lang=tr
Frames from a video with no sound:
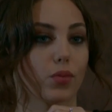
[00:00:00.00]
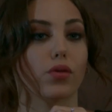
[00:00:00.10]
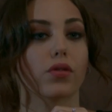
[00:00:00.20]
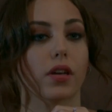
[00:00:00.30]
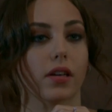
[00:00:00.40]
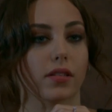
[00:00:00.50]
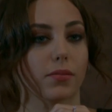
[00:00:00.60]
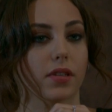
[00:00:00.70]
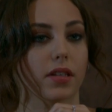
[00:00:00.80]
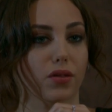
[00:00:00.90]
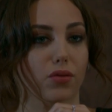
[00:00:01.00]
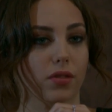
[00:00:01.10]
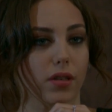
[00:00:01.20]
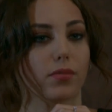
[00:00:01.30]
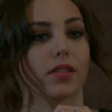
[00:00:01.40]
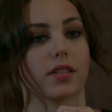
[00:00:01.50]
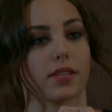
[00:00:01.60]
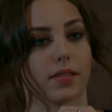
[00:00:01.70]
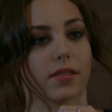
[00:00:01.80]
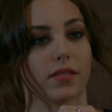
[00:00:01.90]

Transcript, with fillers: Bugün hayatımın ilk günü diyebiliriz